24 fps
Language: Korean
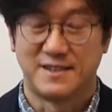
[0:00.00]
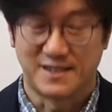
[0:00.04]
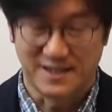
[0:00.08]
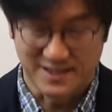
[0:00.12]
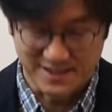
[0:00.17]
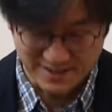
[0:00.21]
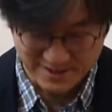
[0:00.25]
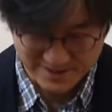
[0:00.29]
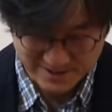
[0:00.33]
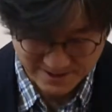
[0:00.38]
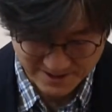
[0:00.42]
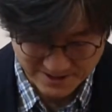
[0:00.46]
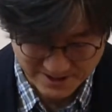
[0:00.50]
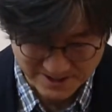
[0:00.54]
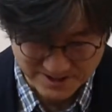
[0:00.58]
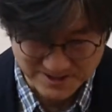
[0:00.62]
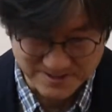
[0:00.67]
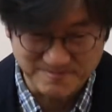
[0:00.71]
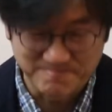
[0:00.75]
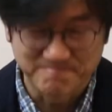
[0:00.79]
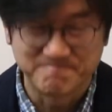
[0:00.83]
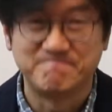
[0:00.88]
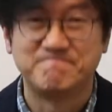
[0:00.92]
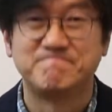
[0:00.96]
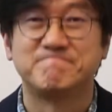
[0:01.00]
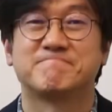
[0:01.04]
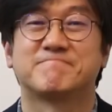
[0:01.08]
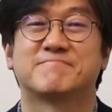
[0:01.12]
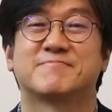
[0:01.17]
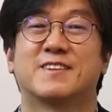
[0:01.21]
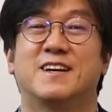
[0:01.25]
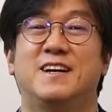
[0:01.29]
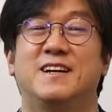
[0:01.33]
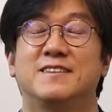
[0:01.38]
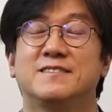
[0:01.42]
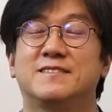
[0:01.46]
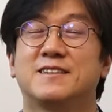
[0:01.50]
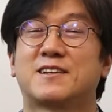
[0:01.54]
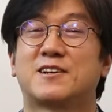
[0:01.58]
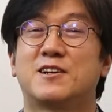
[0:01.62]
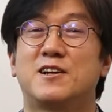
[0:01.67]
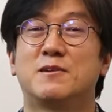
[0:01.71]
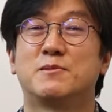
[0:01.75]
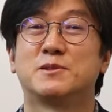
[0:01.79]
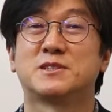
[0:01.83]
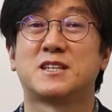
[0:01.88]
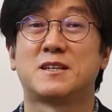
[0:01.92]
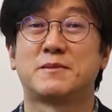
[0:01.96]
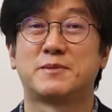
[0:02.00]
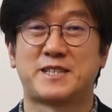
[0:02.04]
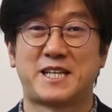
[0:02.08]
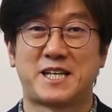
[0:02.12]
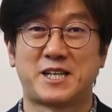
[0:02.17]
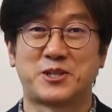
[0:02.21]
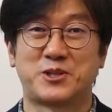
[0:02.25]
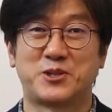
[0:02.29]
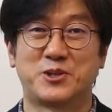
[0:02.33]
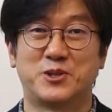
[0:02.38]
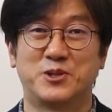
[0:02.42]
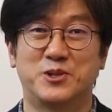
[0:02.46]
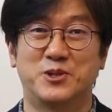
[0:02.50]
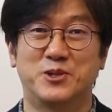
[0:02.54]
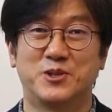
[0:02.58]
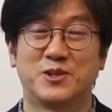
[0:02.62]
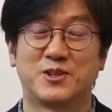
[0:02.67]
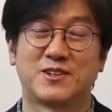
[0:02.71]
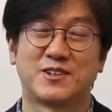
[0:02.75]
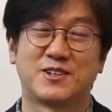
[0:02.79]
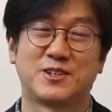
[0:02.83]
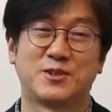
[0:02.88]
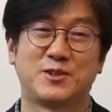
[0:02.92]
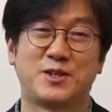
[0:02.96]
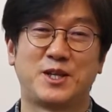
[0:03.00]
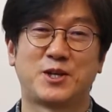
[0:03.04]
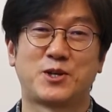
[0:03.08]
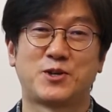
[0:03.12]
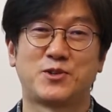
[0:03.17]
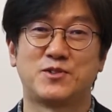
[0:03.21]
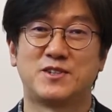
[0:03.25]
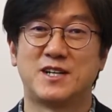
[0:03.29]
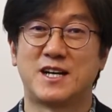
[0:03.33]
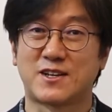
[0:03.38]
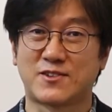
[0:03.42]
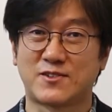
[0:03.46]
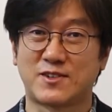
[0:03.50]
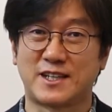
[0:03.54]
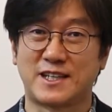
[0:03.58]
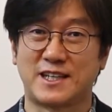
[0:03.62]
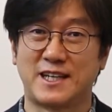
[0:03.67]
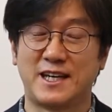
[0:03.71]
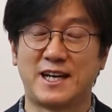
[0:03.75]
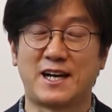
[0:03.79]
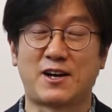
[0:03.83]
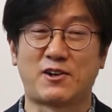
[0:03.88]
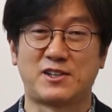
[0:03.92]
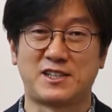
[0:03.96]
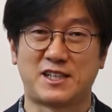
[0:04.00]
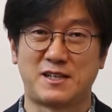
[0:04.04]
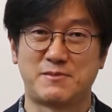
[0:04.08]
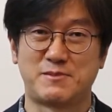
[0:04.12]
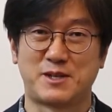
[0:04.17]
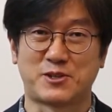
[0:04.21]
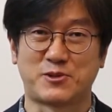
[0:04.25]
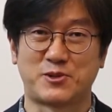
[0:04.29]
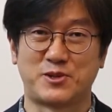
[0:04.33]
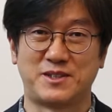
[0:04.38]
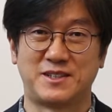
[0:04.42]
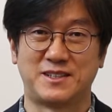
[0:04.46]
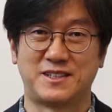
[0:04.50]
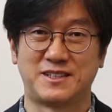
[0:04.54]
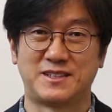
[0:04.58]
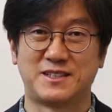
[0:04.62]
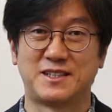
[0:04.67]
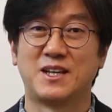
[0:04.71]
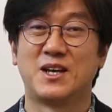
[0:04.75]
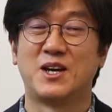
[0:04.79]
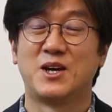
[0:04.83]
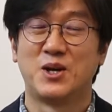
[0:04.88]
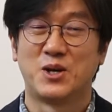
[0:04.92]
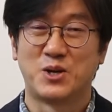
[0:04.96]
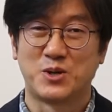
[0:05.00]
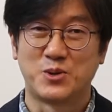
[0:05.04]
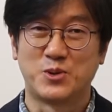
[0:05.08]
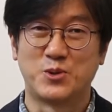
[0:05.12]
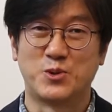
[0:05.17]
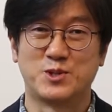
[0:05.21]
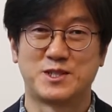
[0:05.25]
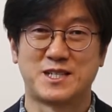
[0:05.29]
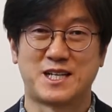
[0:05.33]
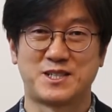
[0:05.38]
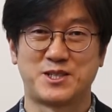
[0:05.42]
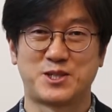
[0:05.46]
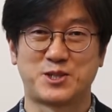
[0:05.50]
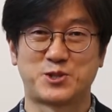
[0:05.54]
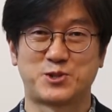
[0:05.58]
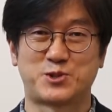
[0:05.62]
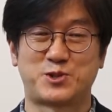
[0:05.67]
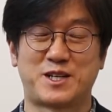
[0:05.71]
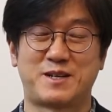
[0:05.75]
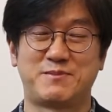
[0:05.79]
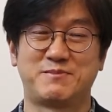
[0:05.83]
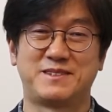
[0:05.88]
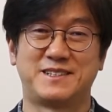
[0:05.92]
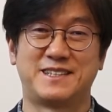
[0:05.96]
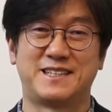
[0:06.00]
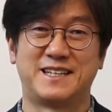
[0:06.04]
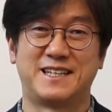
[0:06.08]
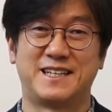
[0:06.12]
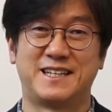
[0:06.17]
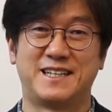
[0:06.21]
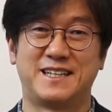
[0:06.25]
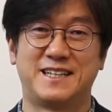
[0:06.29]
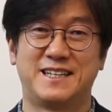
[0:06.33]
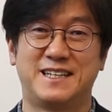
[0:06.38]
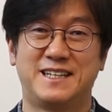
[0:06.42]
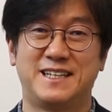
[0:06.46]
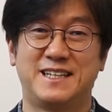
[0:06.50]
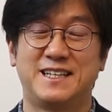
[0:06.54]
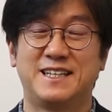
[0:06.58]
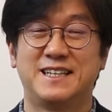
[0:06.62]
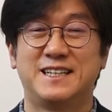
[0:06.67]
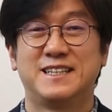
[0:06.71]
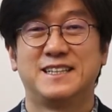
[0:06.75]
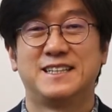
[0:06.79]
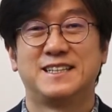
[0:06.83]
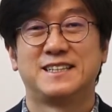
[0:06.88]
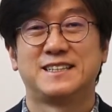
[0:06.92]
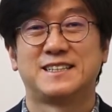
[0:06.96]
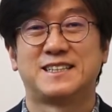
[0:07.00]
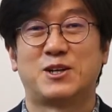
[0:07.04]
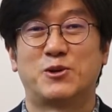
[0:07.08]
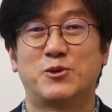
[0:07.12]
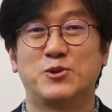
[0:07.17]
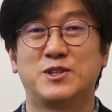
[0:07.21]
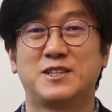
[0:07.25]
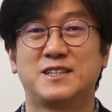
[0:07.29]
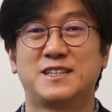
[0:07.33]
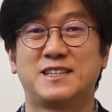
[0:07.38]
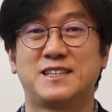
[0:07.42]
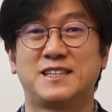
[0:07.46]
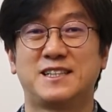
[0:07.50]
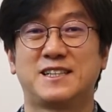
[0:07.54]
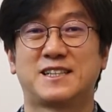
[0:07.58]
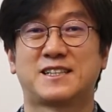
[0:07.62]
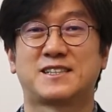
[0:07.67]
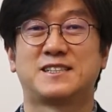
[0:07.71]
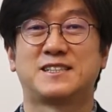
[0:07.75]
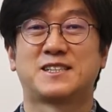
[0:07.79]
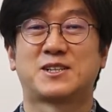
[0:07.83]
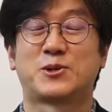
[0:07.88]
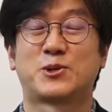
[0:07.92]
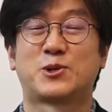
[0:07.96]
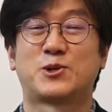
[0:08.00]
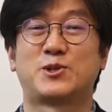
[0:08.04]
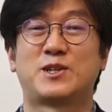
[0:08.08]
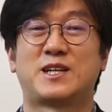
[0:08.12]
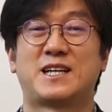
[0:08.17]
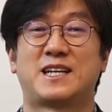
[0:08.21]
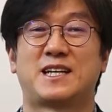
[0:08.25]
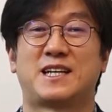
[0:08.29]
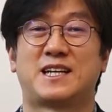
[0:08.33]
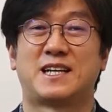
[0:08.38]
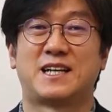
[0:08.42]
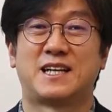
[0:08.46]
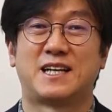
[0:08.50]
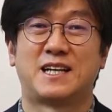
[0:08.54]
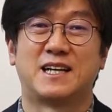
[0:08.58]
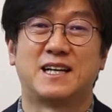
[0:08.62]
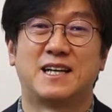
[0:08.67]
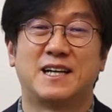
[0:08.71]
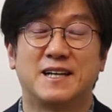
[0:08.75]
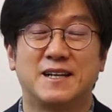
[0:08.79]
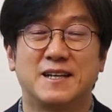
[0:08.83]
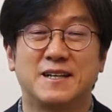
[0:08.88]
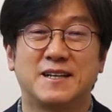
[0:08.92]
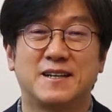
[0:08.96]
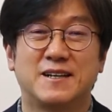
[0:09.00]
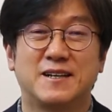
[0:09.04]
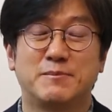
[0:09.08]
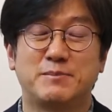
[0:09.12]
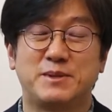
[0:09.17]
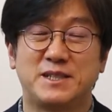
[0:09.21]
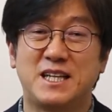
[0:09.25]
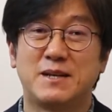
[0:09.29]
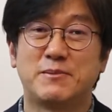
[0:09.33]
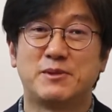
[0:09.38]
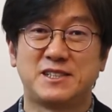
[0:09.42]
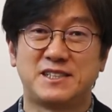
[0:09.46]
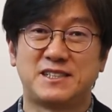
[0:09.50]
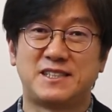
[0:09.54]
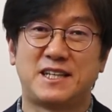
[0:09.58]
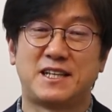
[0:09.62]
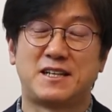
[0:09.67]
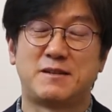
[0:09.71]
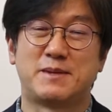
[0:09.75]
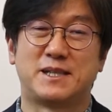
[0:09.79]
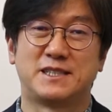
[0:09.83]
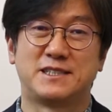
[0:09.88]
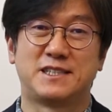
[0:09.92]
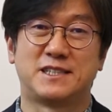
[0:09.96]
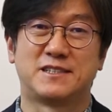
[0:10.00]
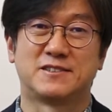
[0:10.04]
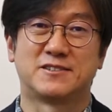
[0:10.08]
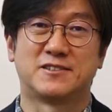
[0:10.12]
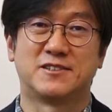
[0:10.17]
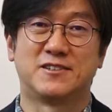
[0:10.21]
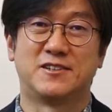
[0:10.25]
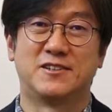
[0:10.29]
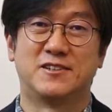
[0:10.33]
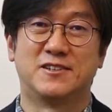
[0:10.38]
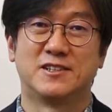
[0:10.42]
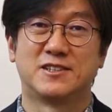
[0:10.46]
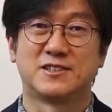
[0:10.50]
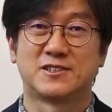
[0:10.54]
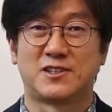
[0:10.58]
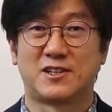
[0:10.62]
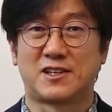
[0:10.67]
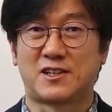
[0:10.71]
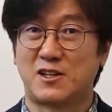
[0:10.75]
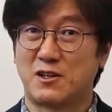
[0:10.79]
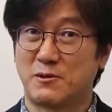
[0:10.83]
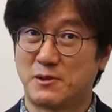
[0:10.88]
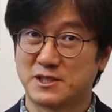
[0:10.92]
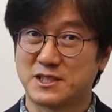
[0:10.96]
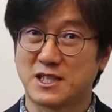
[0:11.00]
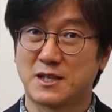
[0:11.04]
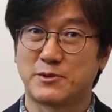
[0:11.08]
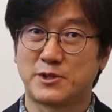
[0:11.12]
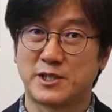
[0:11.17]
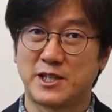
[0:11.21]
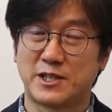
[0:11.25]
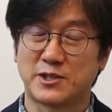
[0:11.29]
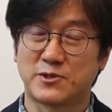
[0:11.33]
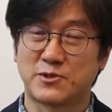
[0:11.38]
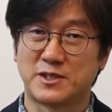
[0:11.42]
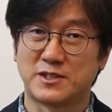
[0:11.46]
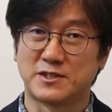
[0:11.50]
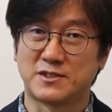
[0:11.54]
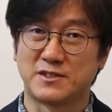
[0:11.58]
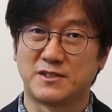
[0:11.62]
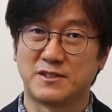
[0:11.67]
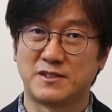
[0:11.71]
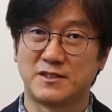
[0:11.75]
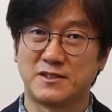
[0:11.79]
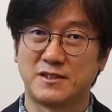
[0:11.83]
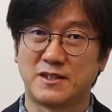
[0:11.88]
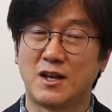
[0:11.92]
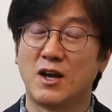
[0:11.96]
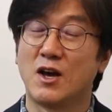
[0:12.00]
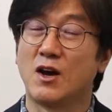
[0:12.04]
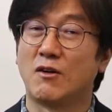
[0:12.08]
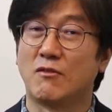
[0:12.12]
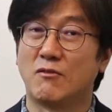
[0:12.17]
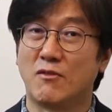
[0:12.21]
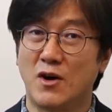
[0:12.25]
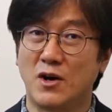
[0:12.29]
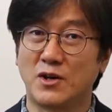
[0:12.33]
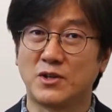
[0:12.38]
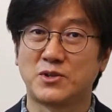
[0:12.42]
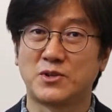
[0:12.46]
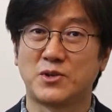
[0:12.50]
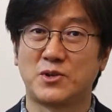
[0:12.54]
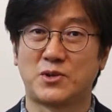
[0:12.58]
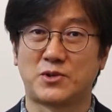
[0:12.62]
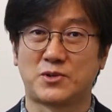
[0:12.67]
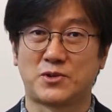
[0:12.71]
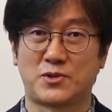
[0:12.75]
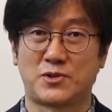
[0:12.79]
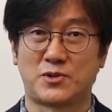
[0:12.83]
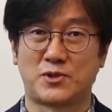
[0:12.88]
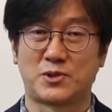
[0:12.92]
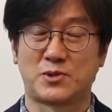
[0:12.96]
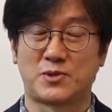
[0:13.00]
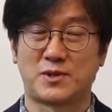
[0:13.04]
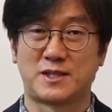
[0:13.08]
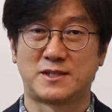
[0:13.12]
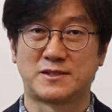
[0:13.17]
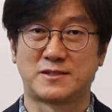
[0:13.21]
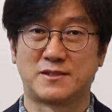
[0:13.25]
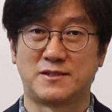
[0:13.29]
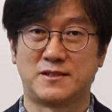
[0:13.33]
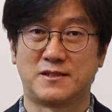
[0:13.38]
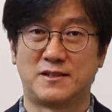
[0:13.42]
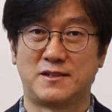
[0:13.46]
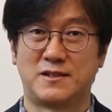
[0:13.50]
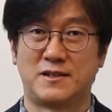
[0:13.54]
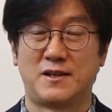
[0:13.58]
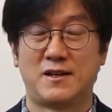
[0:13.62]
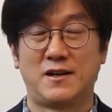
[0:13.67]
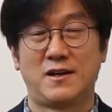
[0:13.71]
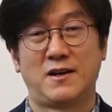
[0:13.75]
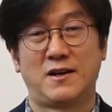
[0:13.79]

안녕하세요. 글로벌 사이버대학교 내교융학과의 학과장을 맡고 있는 오창년 교수로 합니다. 자, 오늘 그 코로나 비대면 시대를 맞이해서 저희 글로벌 사이버대학교에서는 원교육 교육을 통해서